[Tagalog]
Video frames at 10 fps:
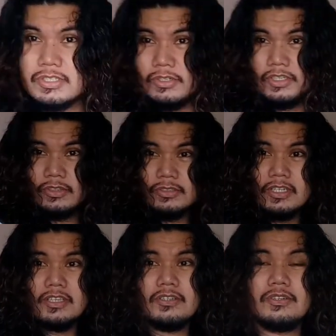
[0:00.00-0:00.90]
So, ito
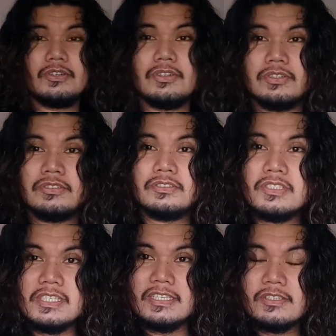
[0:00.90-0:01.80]
na yung
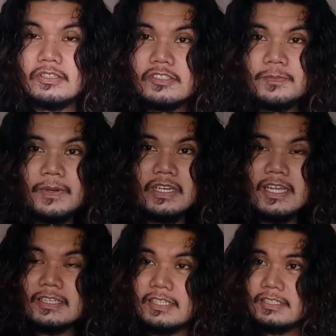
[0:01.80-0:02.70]
sea salt spray
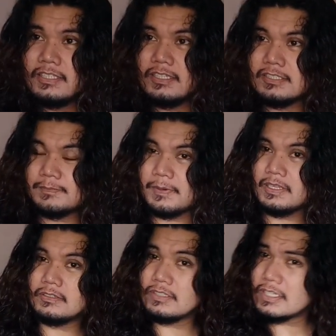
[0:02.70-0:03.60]
natin.
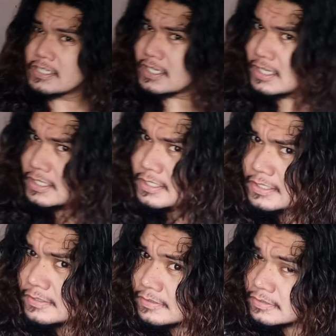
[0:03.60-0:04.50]
I-spray ko na siya.
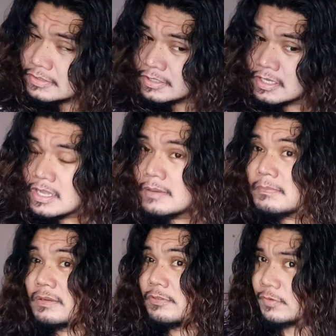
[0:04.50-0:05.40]

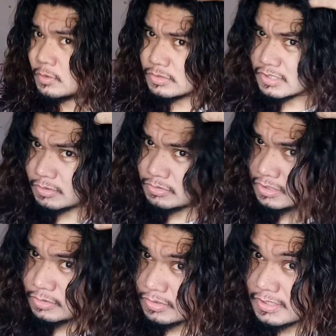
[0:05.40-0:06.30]
Magpo-focus ako
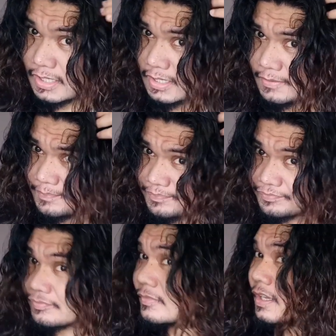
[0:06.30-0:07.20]
dito sa
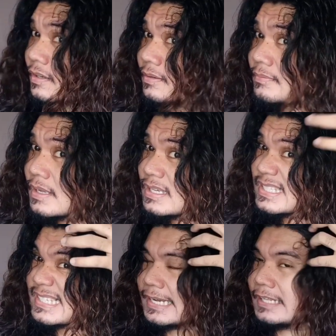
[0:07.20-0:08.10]

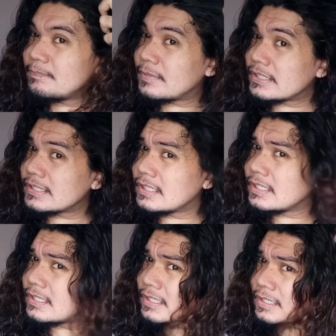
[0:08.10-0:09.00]
scalp
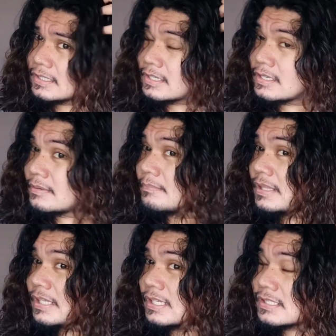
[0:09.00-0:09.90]
kasi
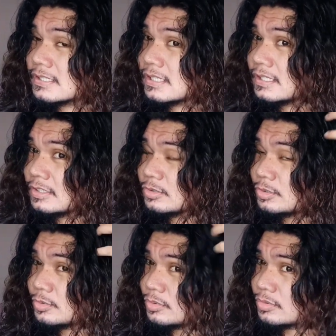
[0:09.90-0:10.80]
madalas ito
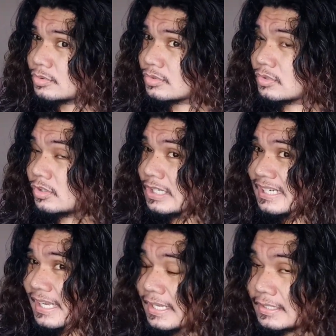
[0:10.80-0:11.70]
yung
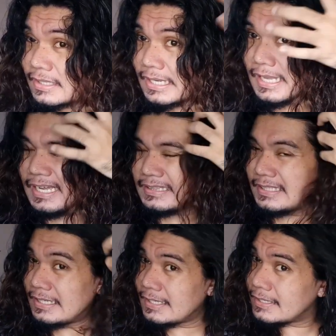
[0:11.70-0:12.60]
oily and
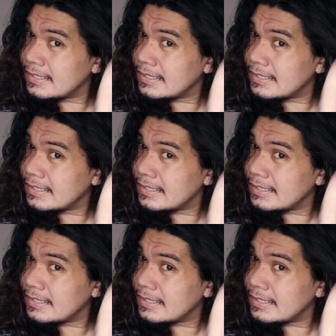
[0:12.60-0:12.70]
nangangati.